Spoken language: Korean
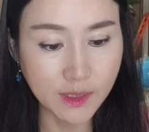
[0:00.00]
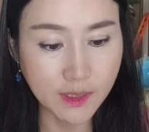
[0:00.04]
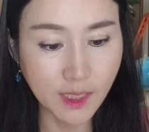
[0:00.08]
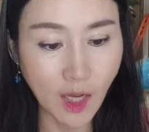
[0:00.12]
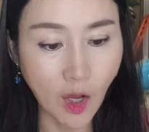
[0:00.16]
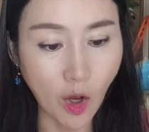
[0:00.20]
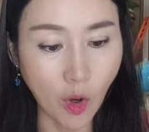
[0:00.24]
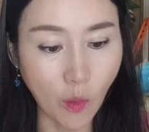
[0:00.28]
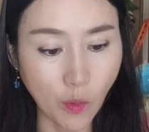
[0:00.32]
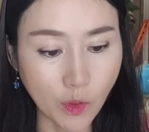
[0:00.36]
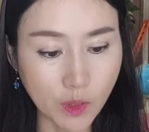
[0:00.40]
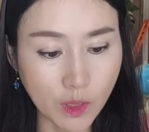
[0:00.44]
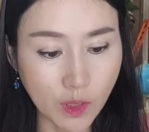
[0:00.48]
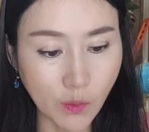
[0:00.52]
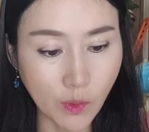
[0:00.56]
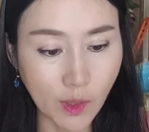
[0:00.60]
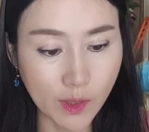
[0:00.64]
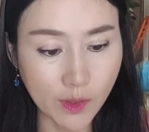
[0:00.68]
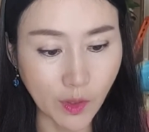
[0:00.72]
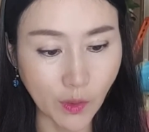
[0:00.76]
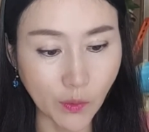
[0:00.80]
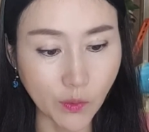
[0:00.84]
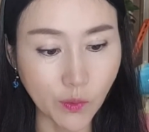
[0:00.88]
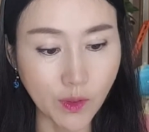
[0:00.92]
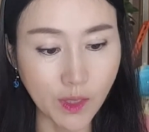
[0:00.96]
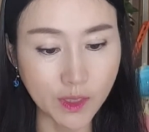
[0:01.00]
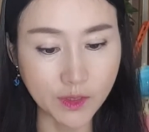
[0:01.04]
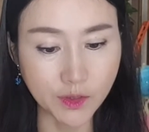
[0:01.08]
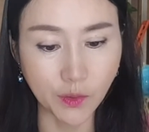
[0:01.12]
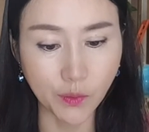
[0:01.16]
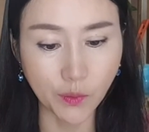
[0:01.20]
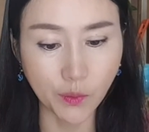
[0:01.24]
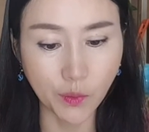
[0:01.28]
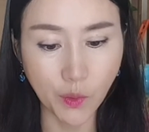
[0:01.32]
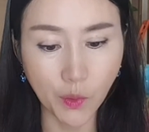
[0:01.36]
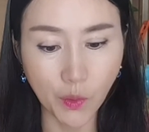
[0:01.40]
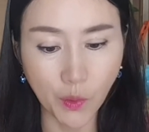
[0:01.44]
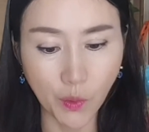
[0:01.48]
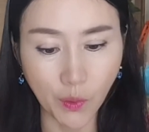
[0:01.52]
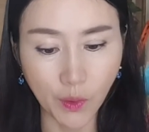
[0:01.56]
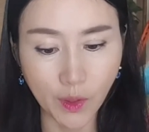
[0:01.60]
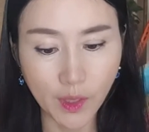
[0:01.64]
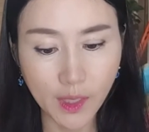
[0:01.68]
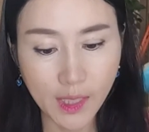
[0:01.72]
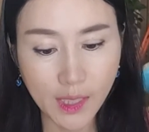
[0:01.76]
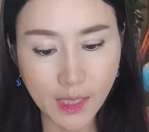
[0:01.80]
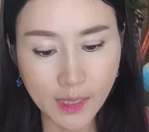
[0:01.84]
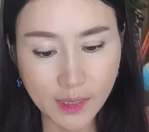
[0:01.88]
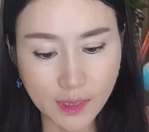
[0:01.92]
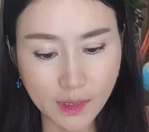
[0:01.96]
새 어머니와 결혼하셨고
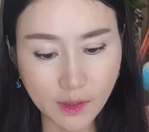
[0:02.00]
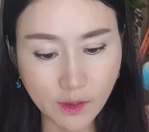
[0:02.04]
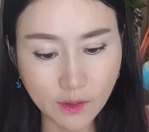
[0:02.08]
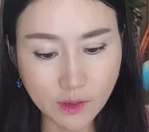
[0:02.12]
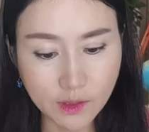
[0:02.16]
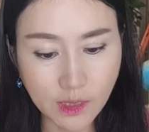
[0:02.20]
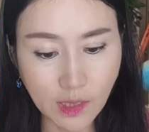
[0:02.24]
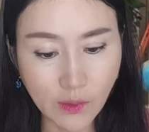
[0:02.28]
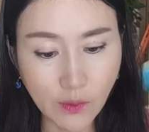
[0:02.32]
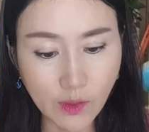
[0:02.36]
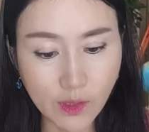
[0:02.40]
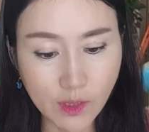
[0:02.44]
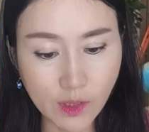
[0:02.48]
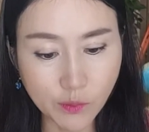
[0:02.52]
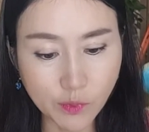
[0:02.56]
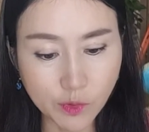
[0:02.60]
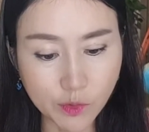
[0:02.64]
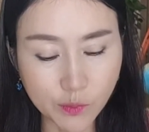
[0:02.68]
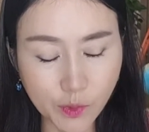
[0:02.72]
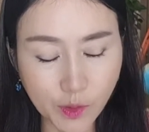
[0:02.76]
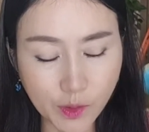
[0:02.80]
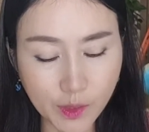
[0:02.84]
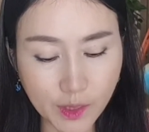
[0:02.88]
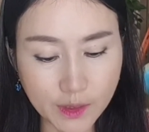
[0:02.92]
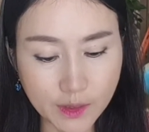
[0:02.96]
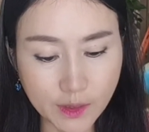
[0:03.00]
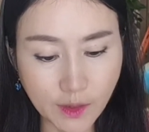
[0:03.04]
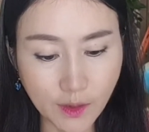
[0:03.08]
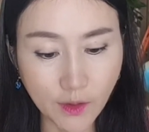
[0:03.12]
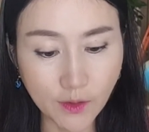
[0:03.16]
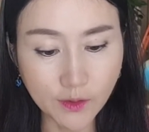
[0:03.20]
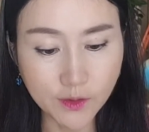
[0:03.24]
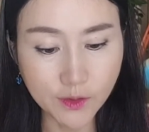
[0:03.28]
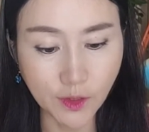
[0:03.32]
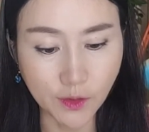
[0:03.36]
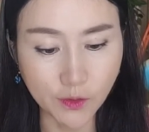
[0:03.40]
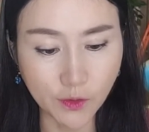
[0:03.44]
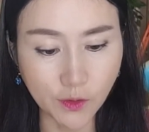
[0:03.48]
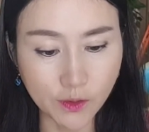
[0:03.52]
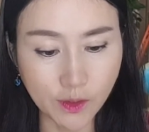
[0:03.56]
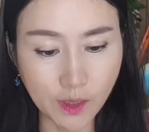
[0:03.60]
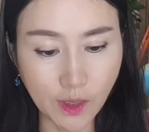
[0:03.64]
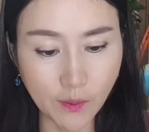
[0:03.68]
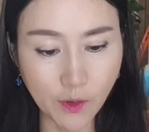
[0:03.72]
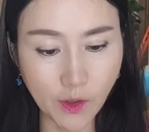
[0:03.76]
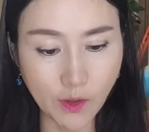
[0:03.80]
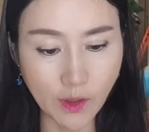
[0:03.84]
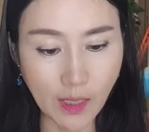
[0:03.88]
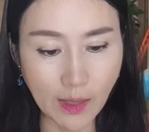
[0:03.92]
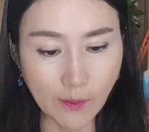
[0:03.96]
이런 상황이 불편해서 저녁
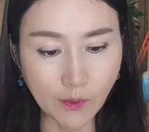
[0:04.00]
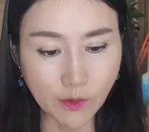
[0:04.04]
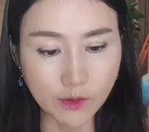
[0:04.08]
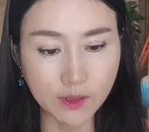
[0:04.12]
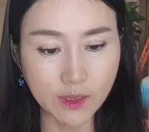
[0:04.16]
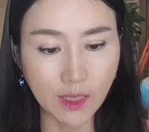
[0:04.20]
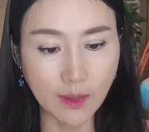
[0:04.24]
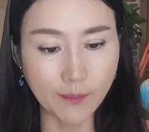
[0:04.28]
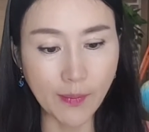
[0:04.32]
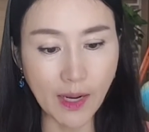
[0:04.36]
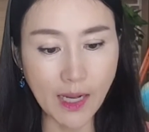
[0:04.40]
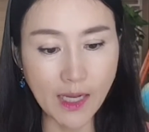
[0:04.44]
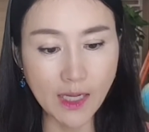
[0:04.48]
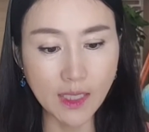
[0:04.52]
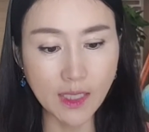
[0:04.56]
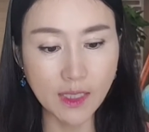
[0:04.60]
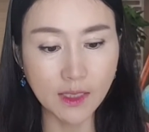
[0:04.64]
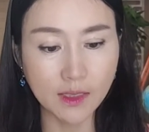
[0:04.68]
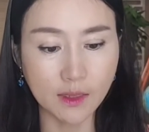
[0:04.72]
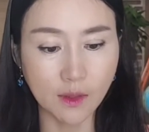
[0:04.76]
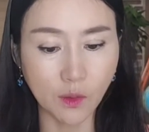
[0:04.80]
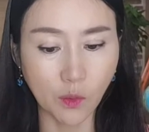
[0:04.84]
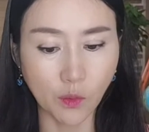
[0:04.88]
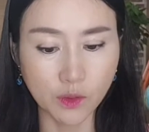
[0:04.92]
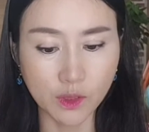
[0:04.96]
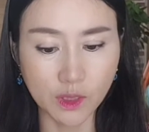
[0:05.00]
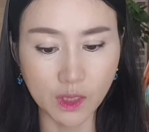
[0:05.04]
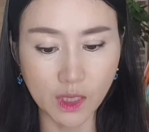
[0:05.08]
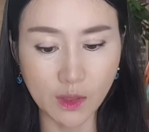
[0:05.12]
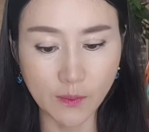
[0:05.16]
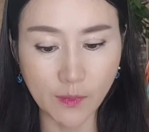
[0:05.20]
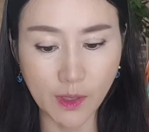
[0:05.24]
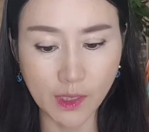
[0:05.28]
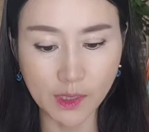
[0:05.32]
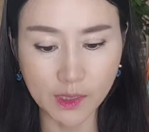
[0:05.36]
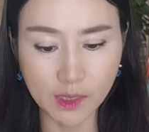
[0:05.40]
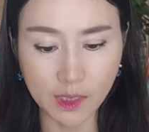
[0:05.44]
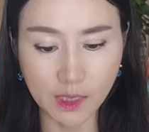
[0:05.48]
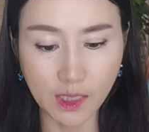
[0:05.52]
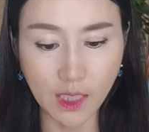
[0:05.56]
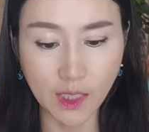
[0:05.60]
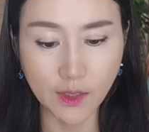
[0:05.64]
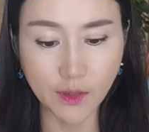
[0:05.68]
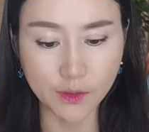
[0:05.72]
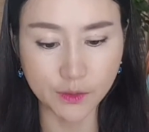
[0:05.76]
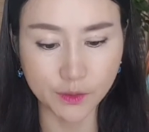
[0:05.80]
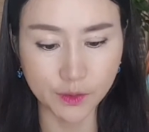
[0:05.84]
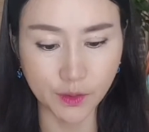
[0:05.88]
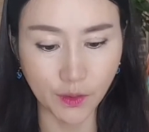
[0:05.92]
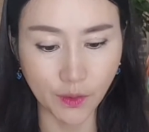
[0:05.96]
되면 아버지가 빨리 들어오시기만을
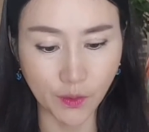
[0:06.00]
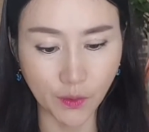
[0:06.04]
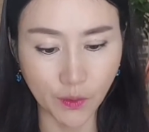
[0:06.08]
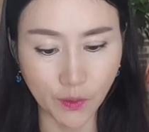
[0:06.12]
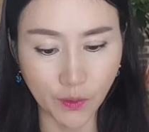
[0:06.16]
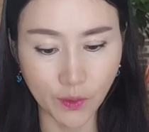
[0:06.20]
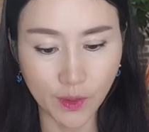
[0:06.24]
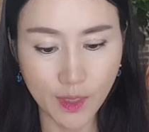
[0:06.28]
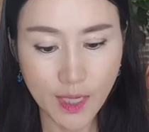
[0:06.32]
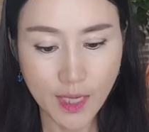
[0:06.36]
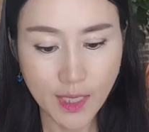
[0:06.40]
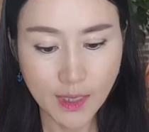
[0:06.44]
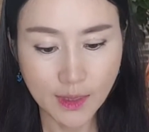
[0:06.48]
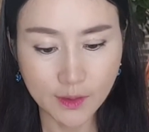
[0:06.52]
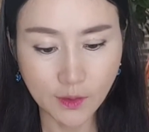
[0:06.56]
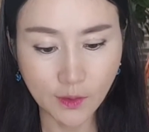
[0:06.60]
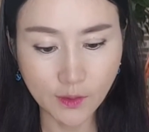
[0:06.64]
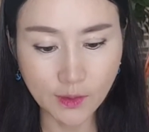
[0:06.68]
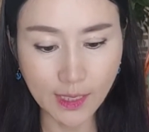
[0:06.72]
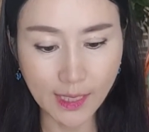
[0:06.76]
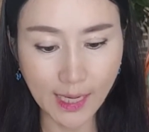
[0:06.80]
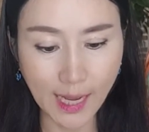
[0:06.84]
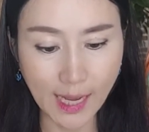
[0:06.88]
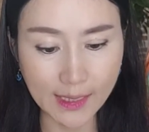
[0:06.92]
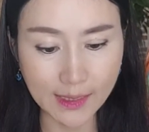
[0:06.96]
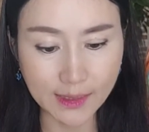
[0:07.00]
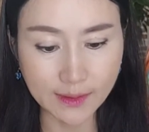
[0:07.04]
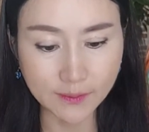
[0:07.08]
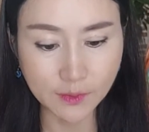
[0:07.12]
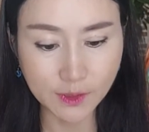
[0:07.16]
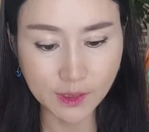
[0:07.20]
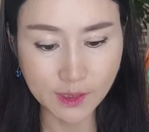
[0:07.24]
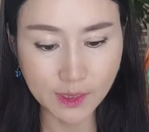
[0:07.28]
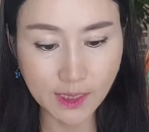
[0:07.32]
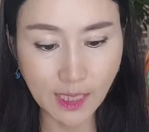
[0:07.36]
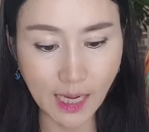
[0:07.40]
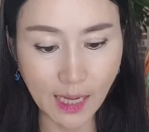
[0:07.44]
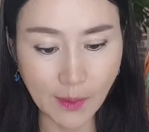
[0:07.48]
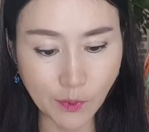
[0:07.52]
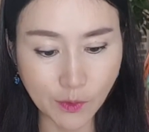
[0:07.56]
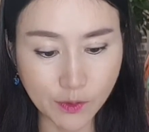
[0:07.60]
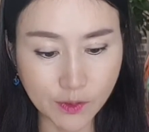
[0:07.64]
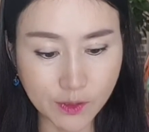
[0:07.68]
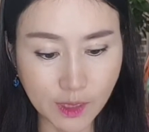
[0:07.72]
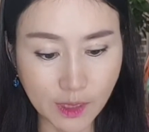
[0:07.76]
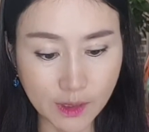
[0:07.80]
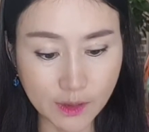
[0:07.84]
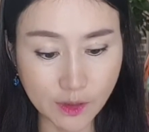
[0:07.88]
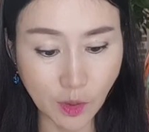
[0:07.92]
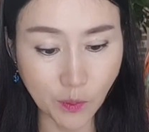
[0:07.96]
기다렸어요. 그러다 가끔씩
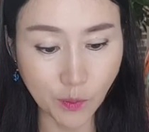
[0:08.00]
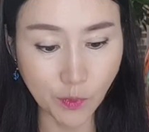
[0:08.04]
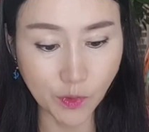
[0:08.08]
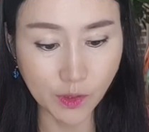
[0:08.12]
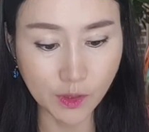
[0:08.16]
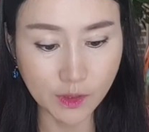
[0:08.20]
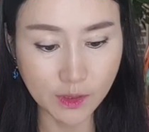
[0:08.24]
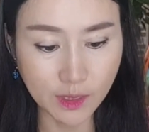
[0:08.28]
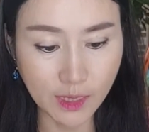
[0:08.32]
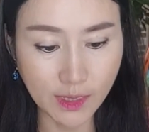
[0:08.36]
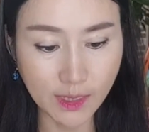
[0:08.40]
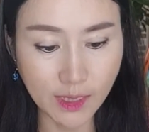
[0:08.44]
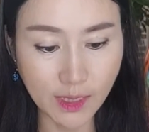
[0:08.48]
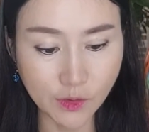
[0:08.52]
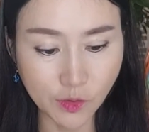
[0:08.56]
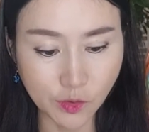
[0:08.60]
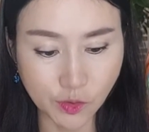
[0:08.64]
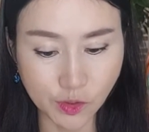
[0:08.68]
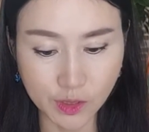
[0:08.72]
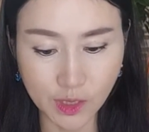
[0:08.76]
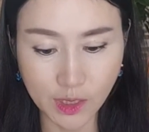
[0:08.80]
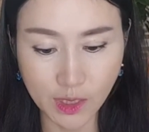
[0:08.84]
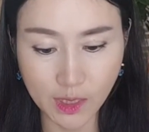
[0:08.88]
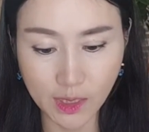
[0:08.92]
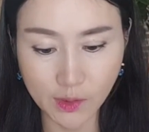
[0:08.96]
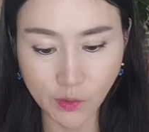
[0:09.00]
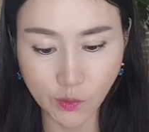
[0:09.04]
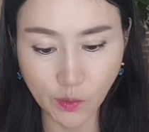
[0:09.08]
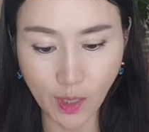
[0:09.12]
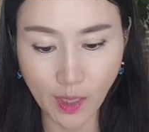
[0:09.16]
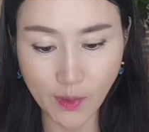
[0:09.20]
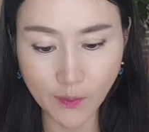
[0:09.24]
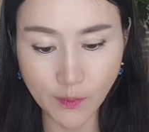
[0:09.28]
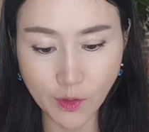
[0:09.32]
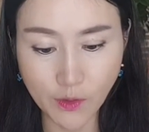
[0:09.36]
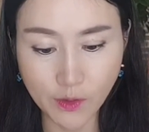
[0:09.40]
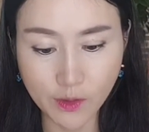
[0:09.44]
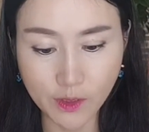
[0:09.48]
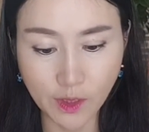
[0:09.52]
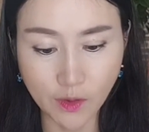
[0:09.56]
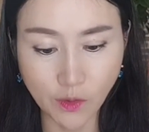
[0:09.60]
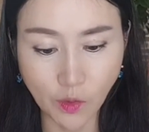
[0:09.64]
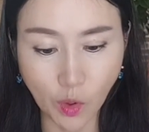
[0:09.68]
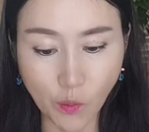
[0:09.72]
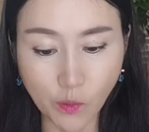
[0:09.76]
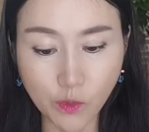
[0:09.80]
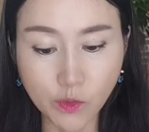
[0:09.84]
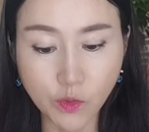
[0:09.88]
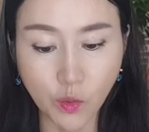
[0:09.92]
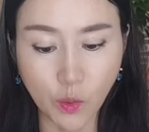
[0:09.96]
아버지가 선물을 사다 주시기라도 하면 그게
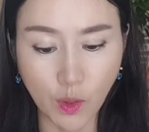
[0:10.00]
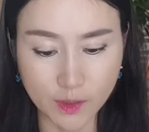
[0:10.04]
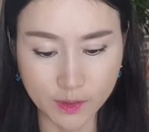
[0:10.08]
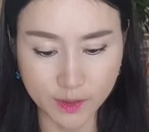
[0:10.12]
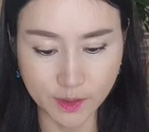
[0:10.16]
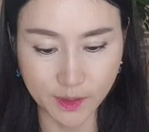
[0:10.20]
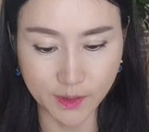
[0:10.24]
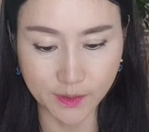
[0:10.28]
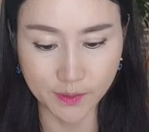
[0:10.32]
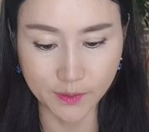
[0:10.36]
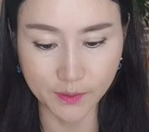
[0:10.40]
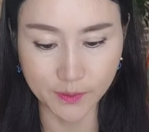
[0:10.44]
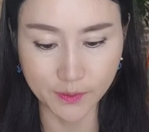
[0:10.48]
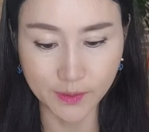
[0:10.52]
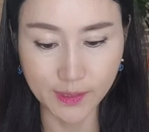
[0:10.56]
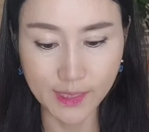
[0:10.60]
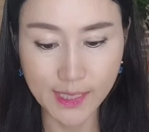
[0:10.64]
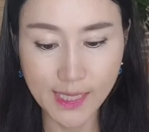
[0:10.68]
너무 좋았어요.